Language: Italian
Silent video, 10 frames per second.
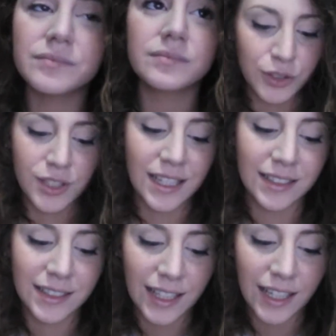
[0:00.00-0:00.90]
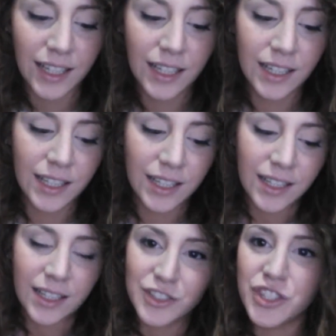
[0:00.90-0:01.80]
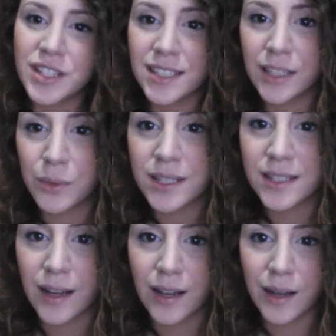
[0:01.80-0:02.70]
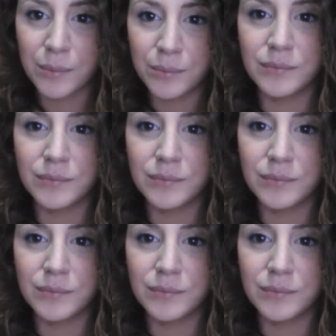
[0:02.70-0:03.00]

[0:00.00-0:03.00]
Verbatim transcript: Nonostante ci sia stata questa